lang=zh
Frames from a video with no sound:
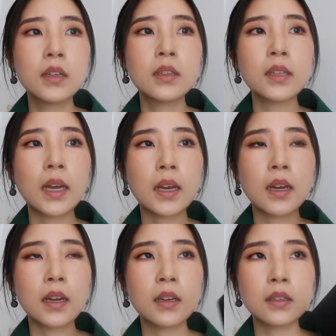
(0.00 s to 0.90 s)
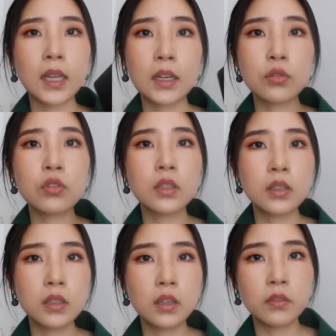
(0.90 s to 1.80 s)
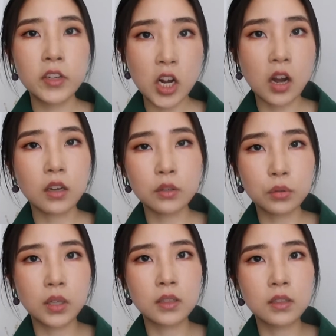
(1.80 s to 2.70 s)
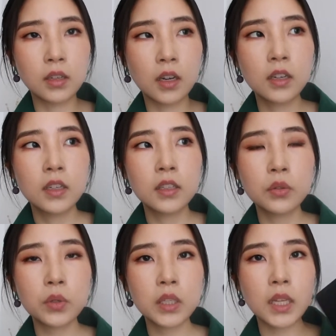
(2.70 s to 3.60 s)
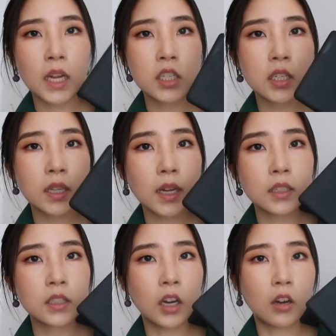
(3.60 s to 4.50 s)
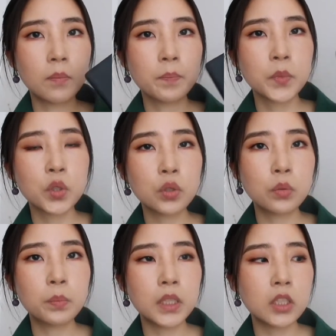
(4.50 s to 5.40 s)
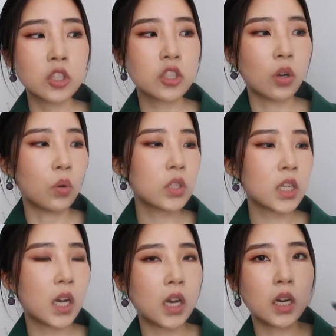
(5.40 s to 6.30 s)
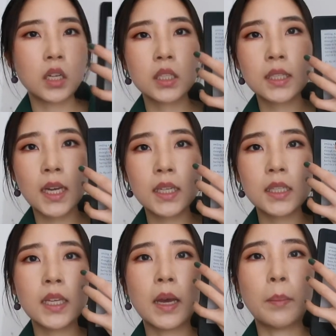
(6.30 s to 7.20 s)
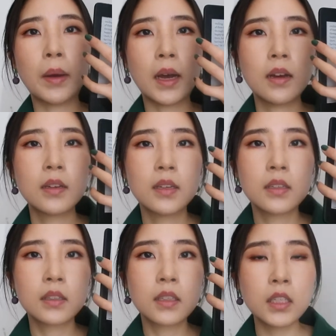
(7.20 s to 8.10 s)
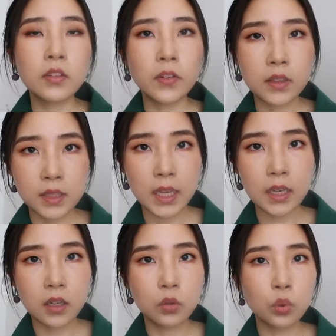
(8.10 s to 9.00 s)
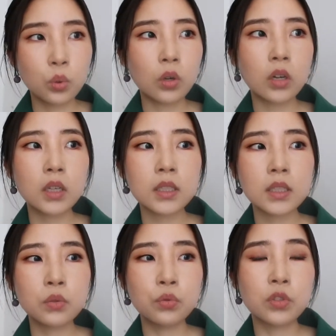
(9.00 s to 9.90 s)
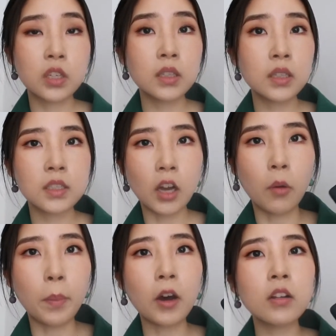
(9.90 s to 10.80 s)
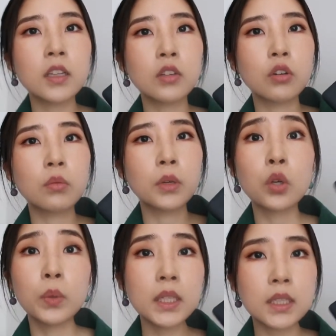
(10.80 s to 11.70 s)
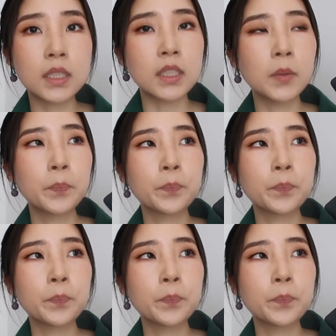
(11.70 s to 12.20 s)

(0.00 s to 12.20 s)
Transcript: 那它就是一个非常好的选择，因为它这个大小就比手掌大一点吧，可以放在很多女生的小包里都没有问题，